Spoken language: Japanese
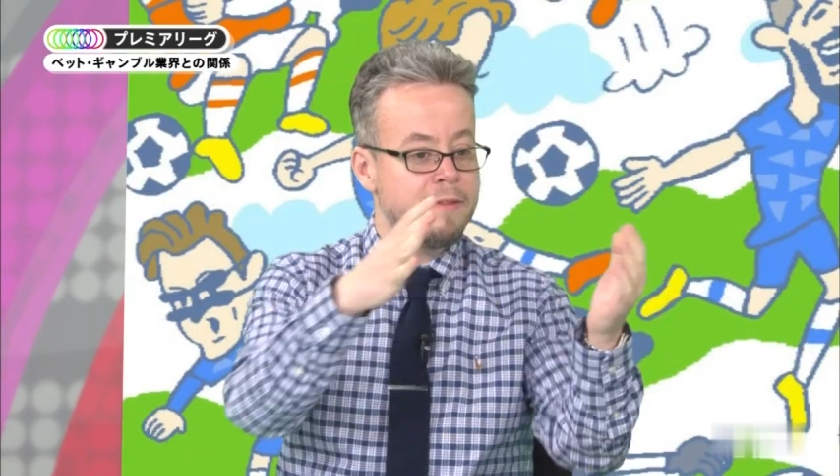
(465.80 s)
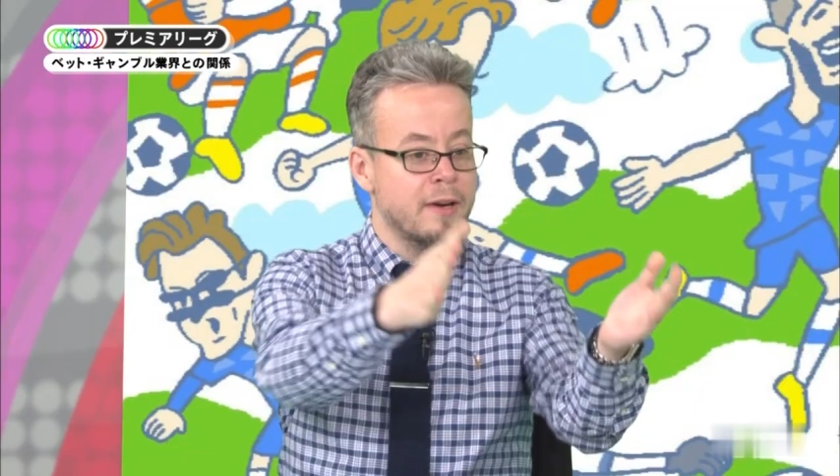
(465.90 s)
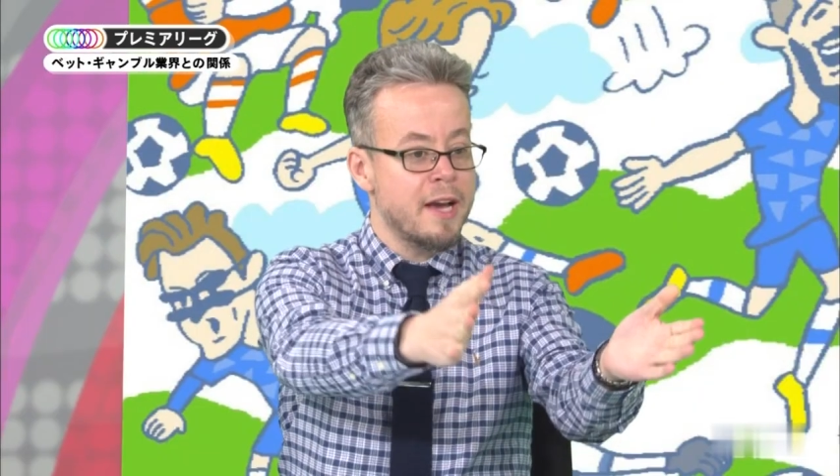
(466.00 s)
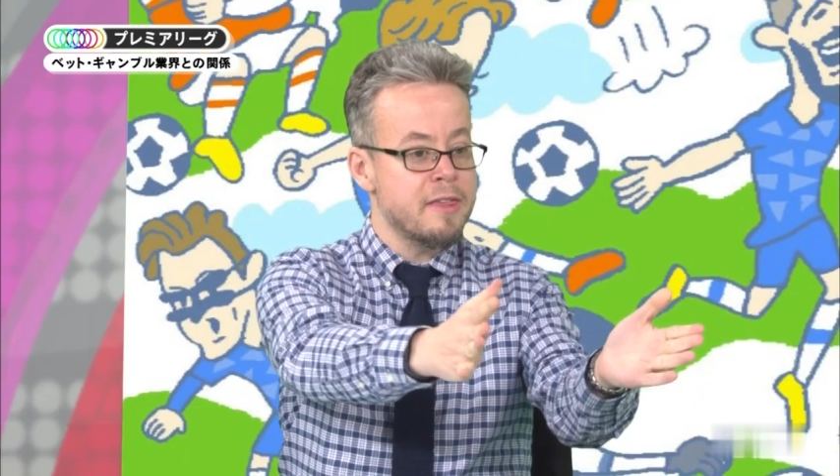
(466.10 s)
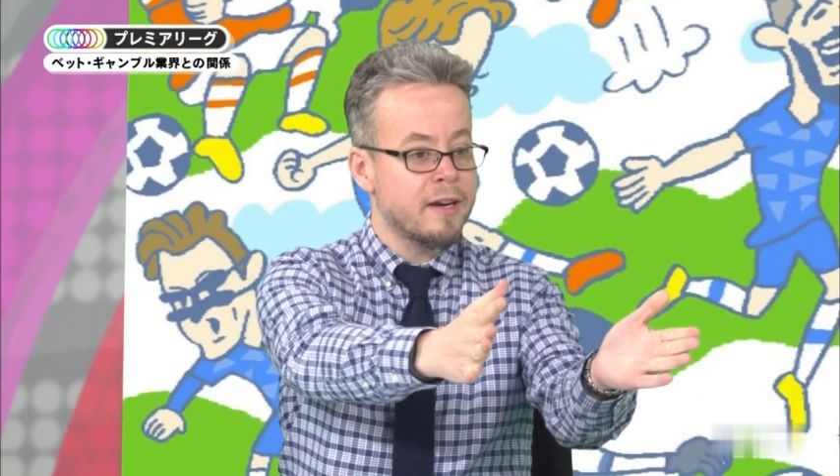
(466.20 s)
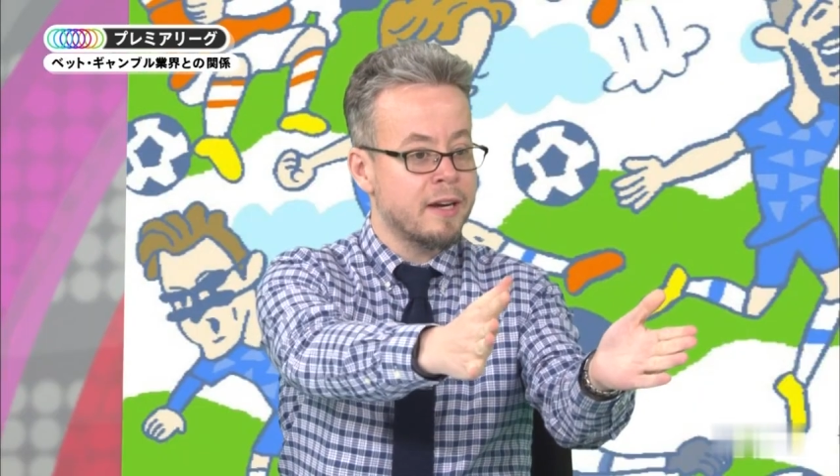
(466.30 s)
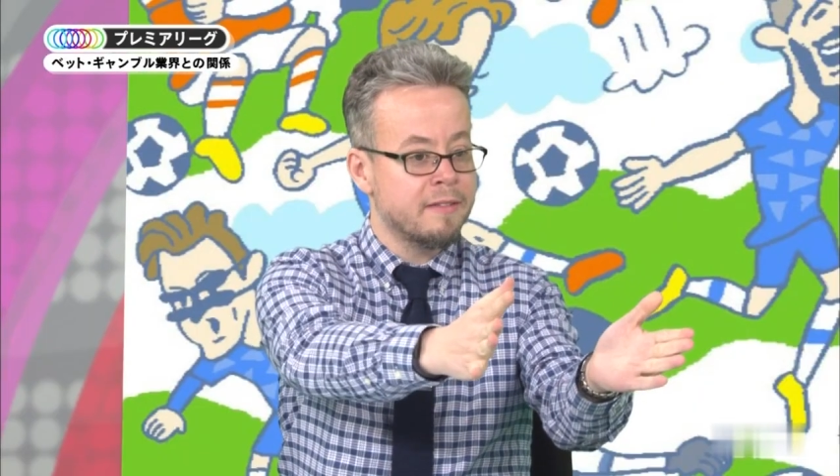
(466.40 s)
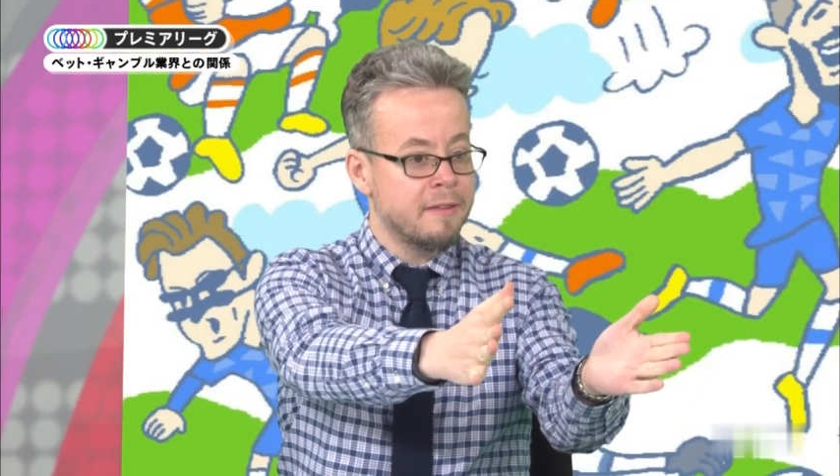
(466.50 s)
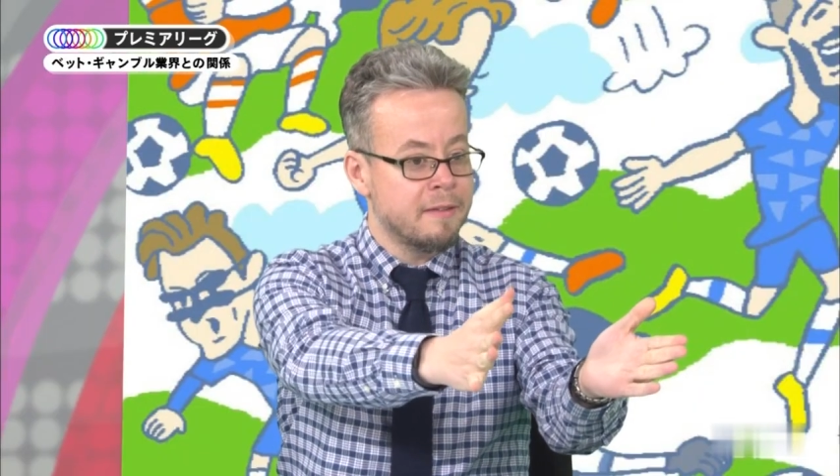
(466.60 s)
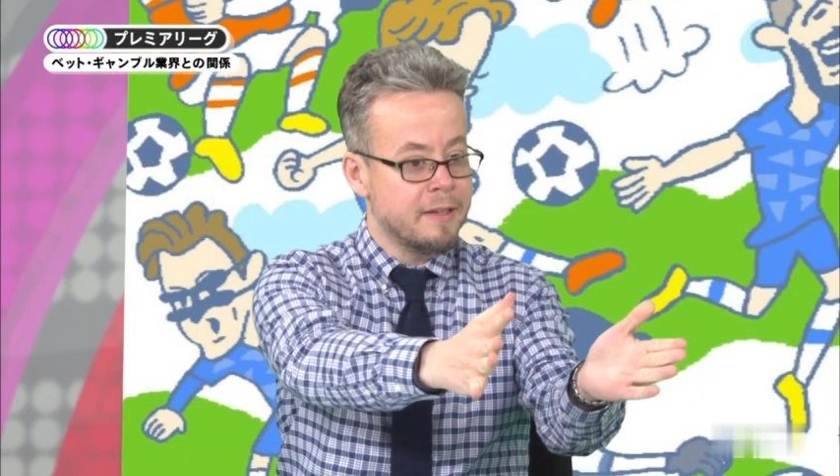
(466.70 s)
ド会社
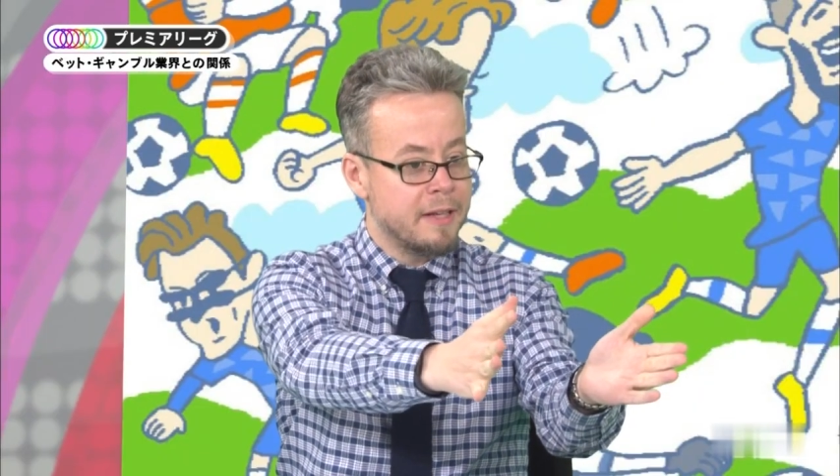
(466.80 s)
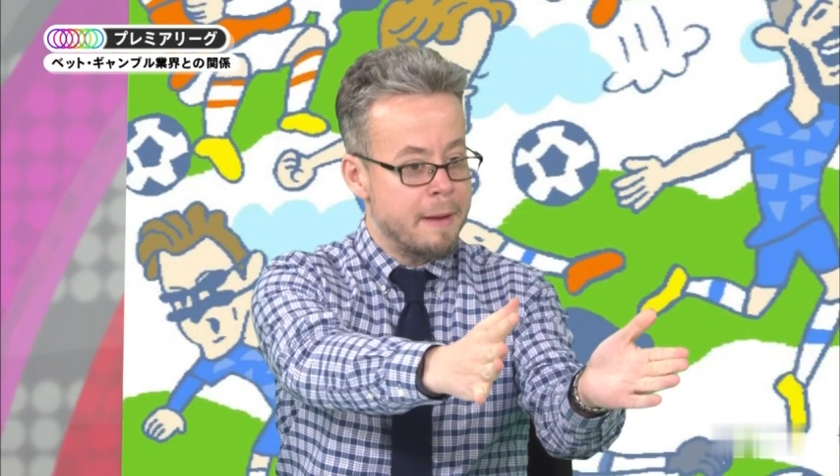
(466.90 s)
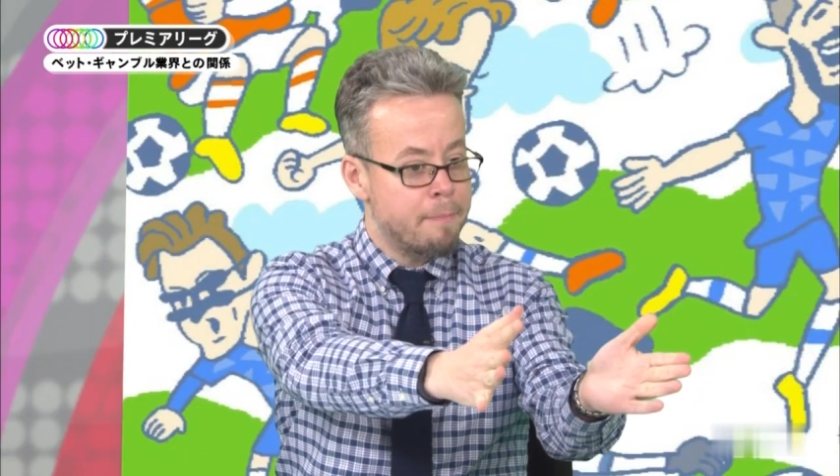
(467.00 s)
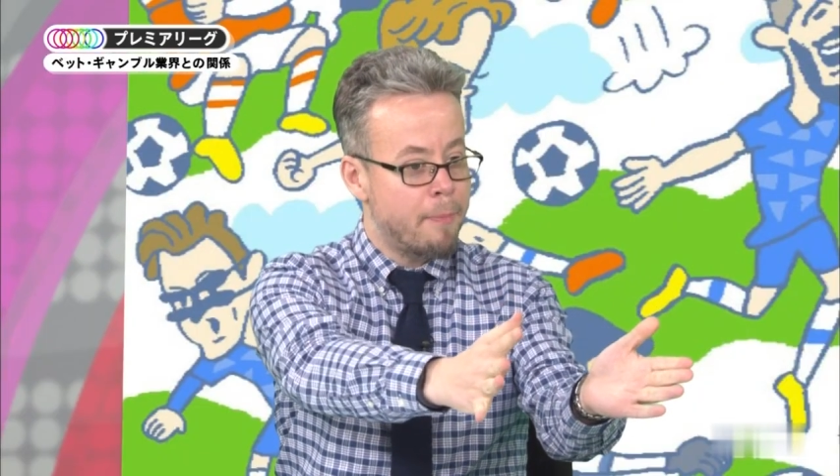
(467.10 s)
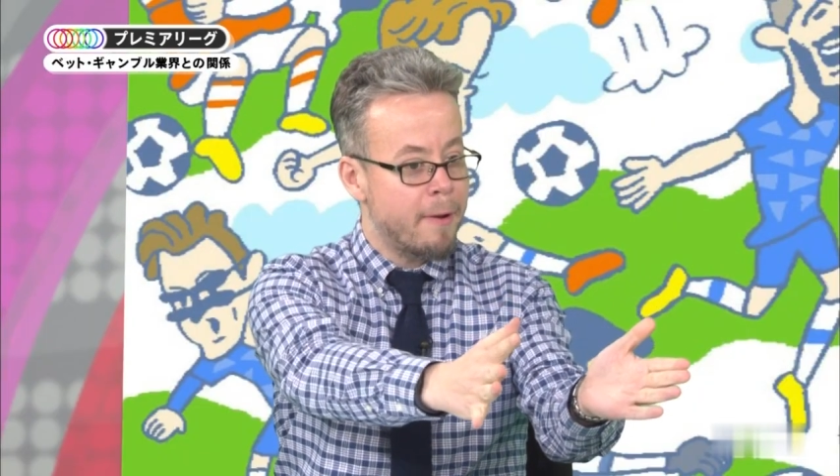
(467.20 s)
がいっ